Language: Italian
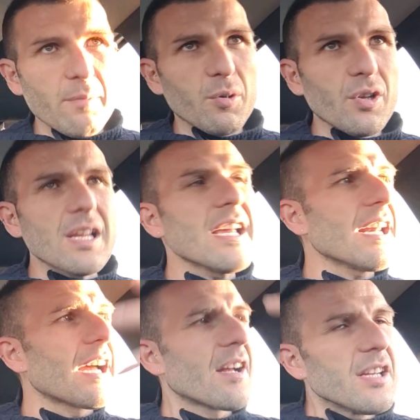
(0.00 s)
per un modo di
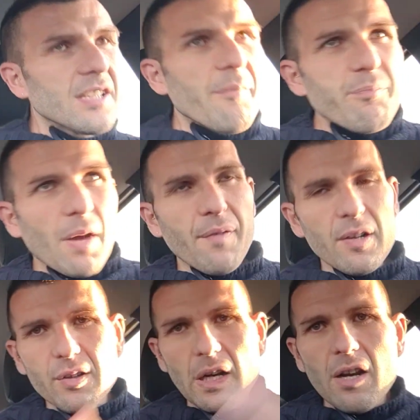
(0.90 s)
dire, ha
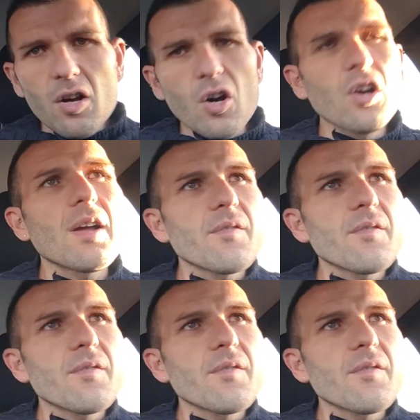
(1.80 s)
fatto un aerogol,